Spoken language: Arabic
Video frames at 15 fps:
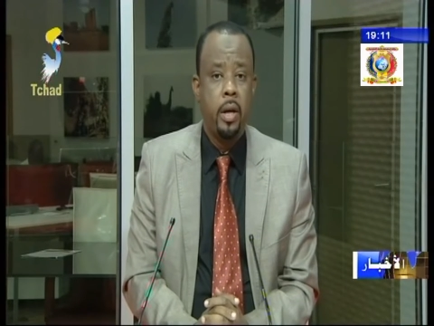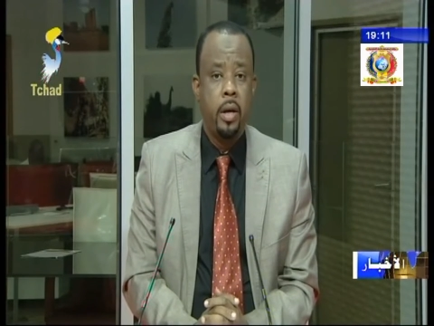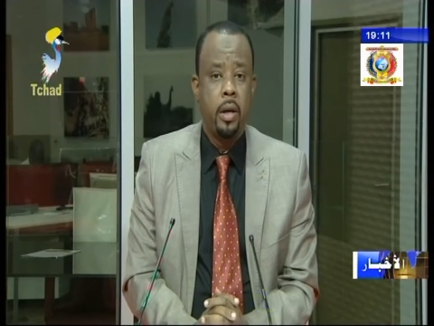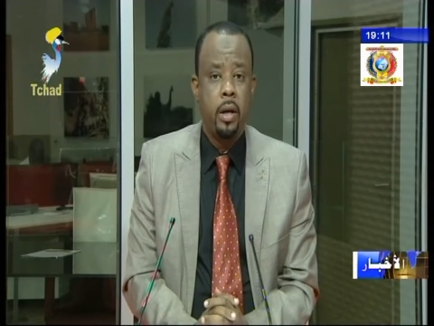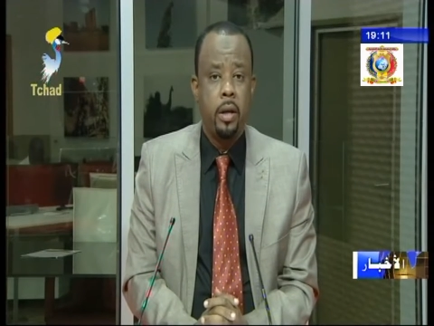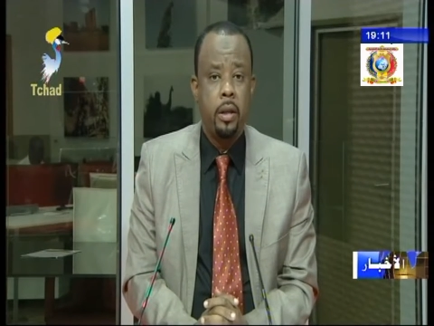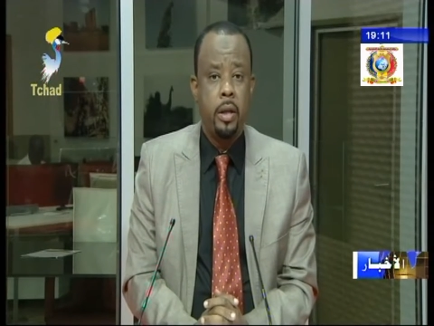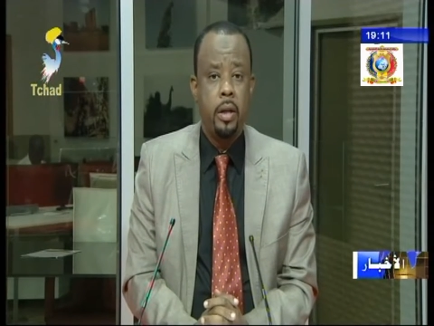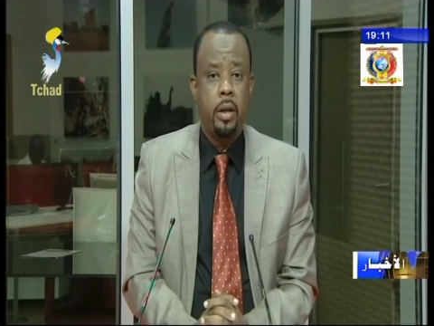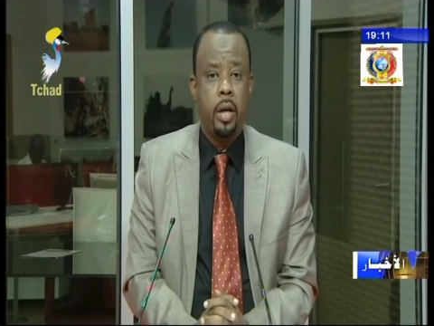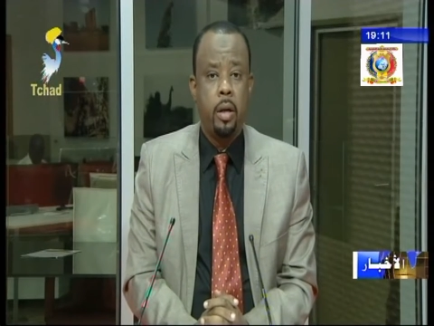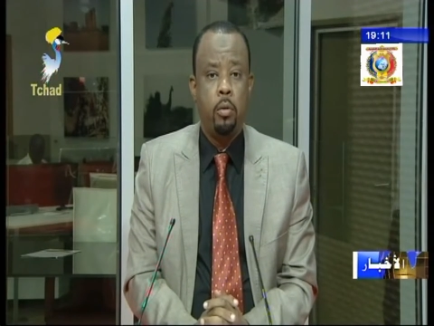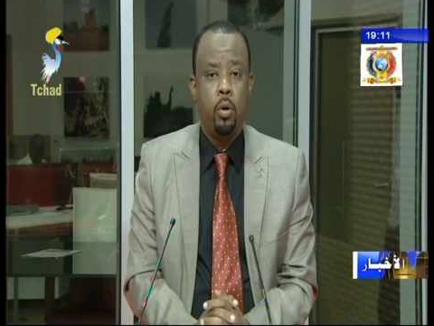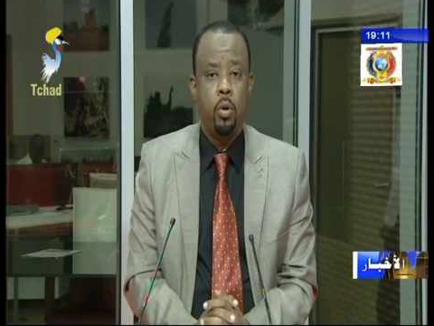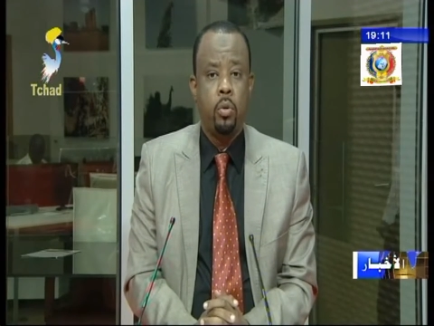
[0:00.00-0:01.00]
كان ذلك
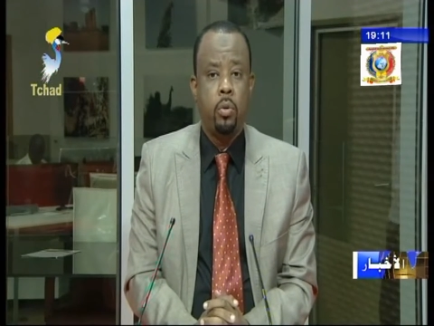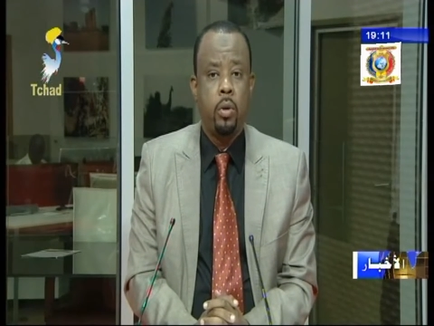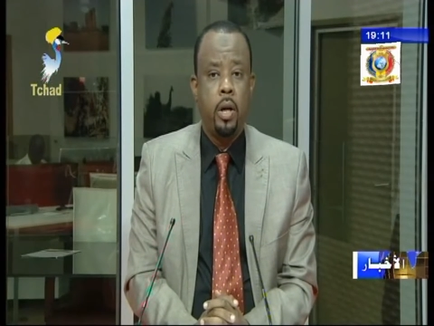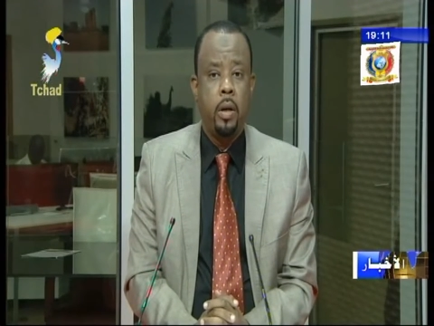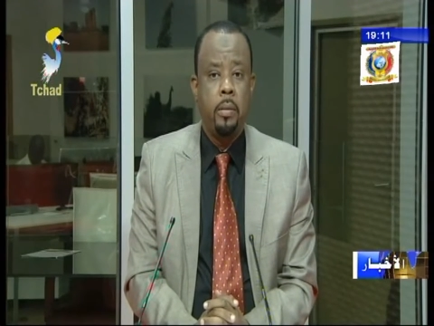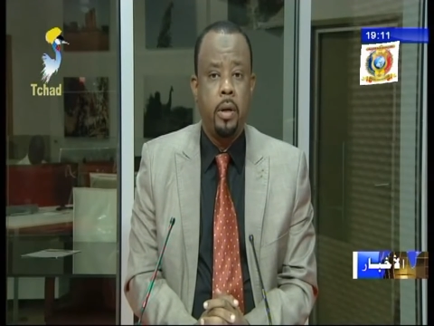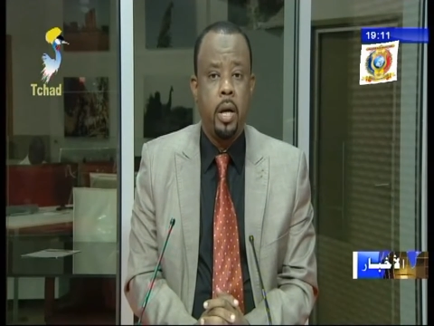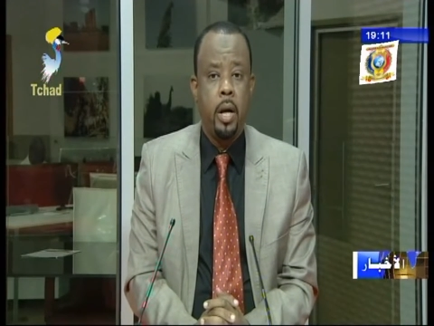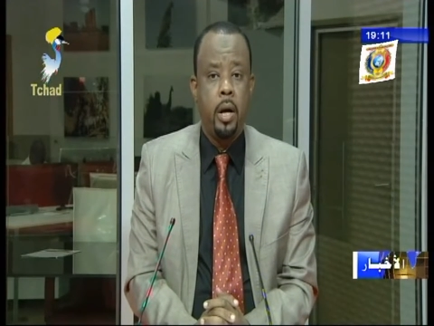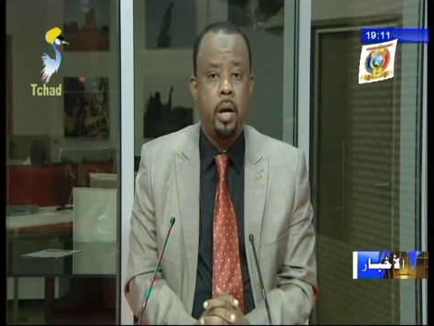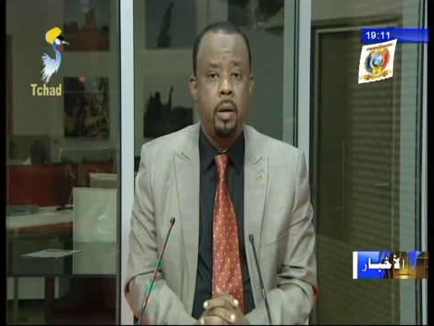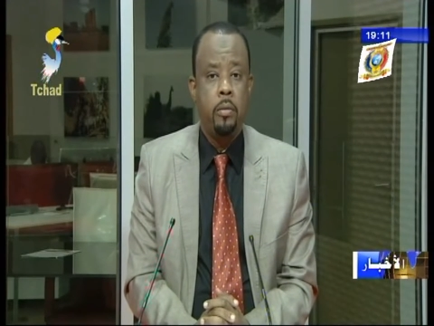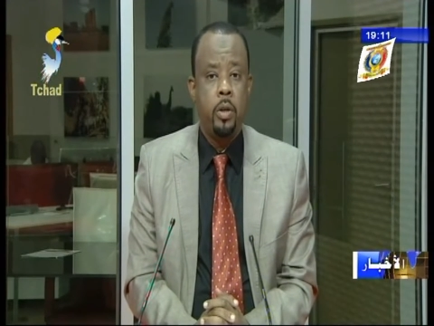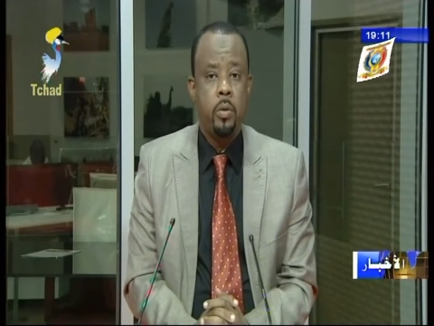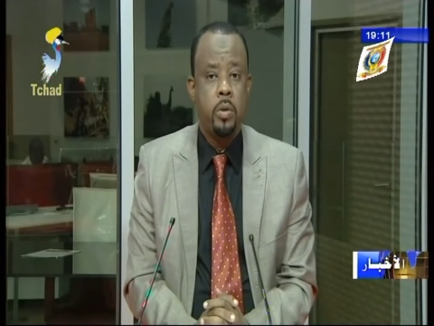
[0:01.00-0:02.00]
بحضور الأمين
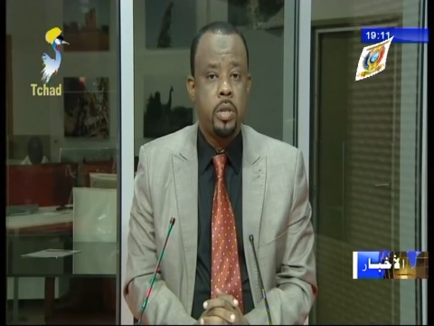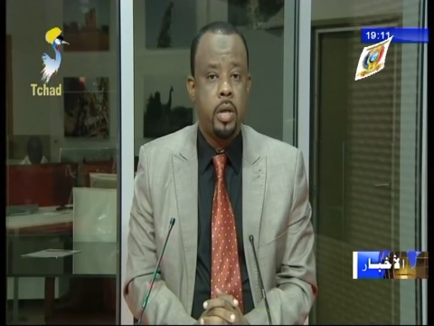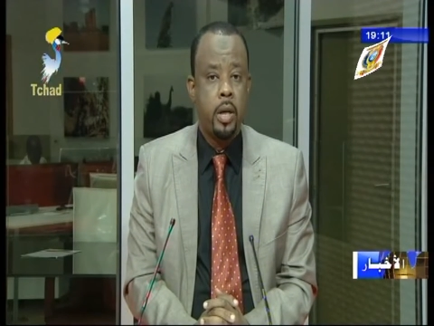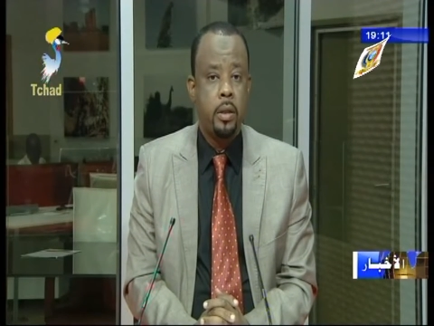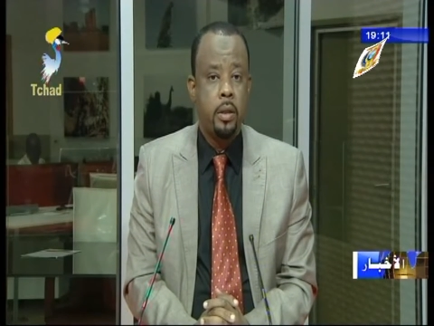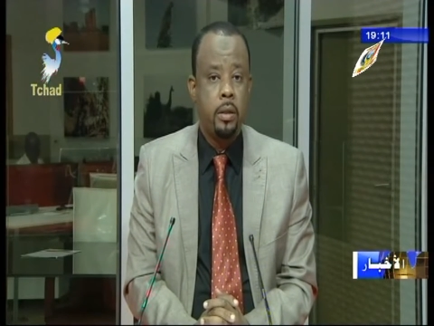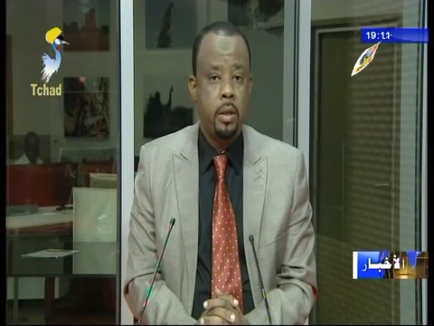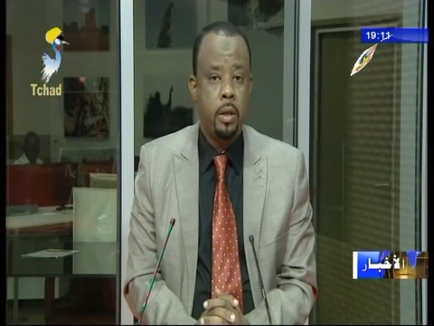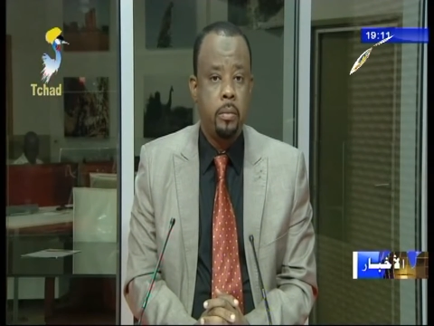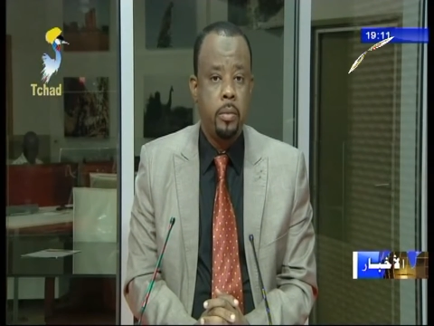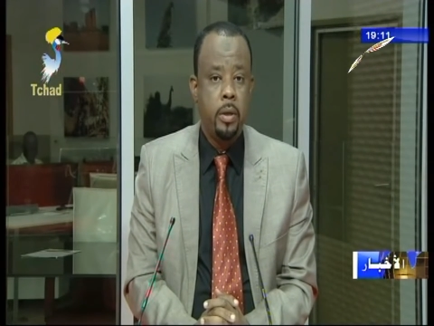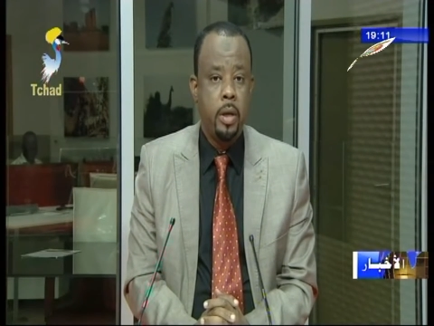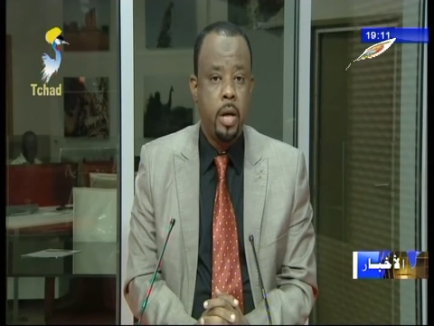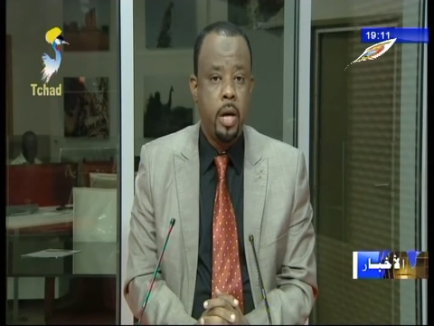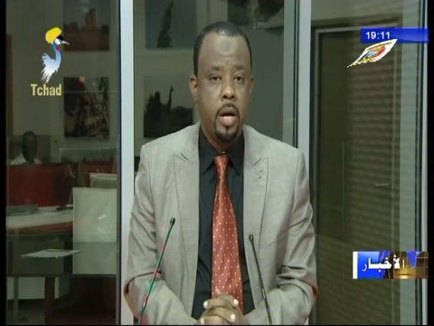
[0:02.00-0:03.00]
العام لوزارة
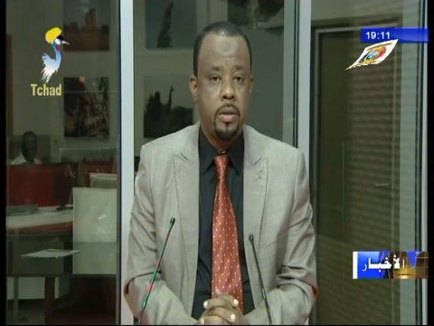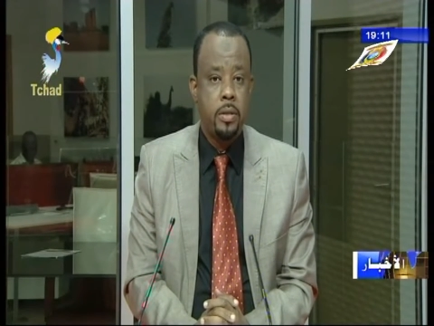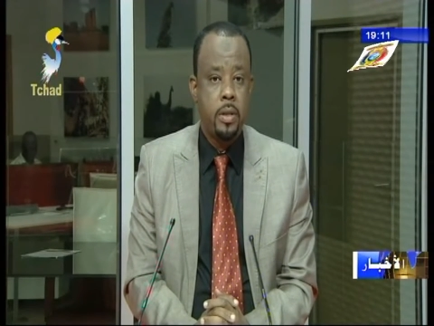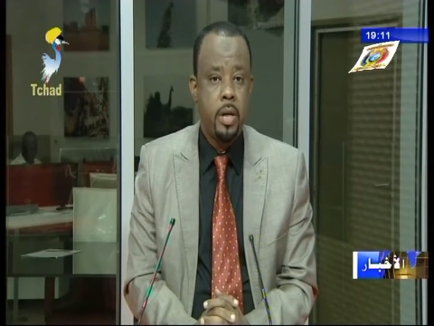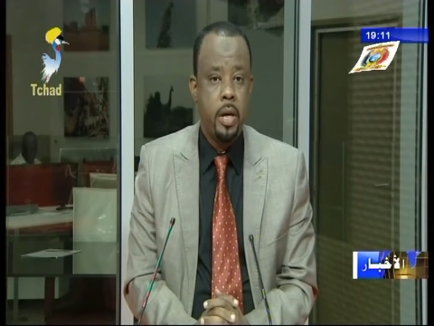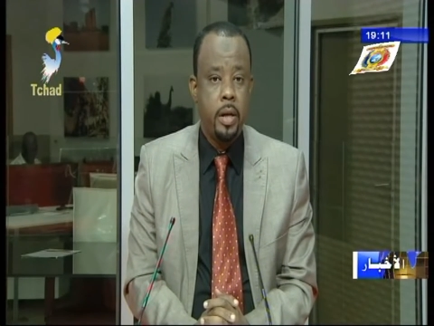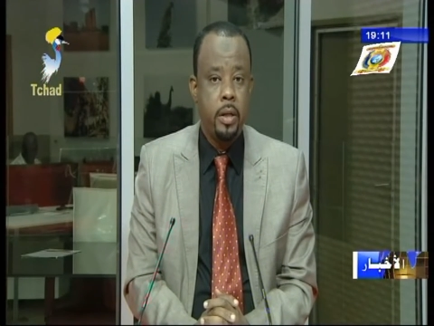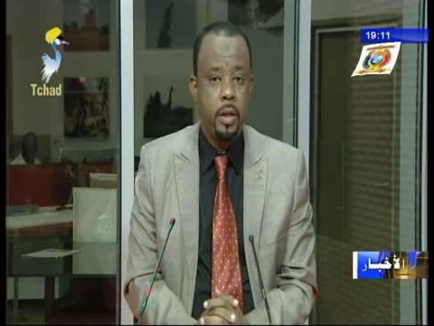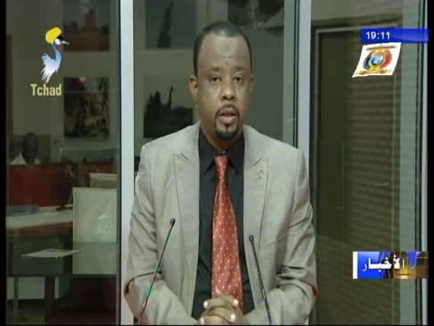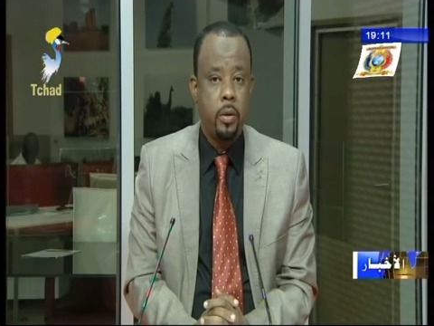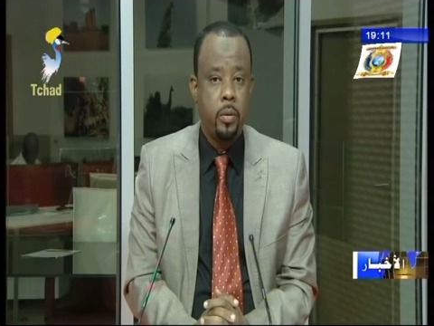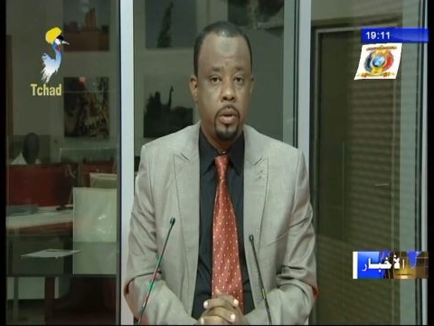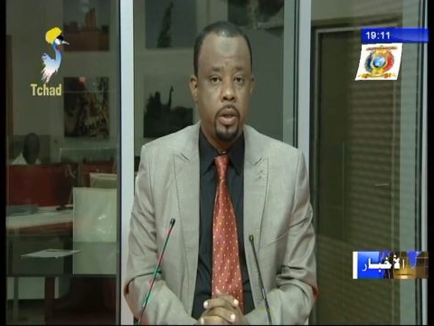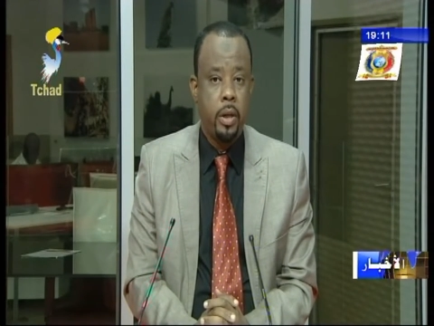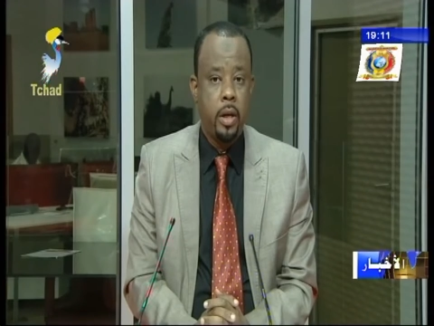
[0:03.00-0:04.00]
التنمية السياحية
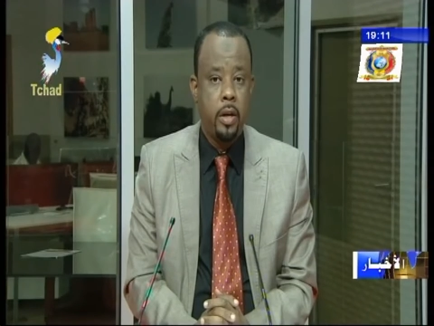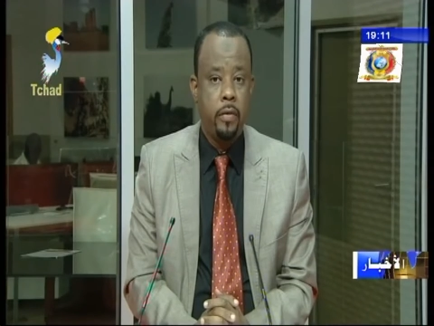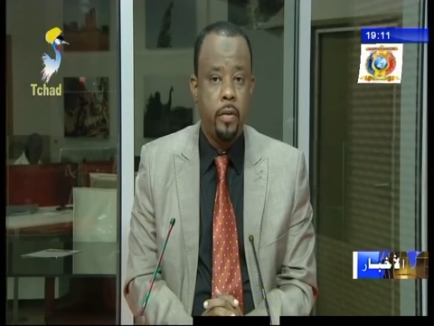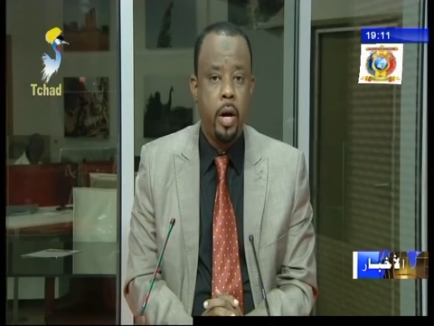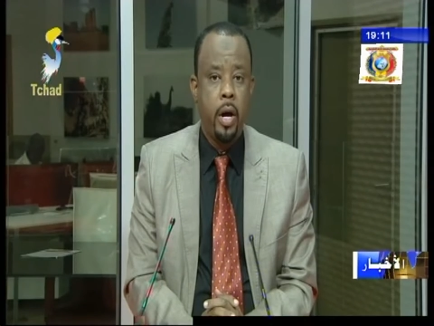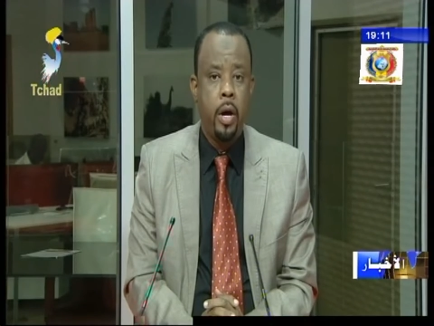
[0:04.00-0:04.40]
والثقافة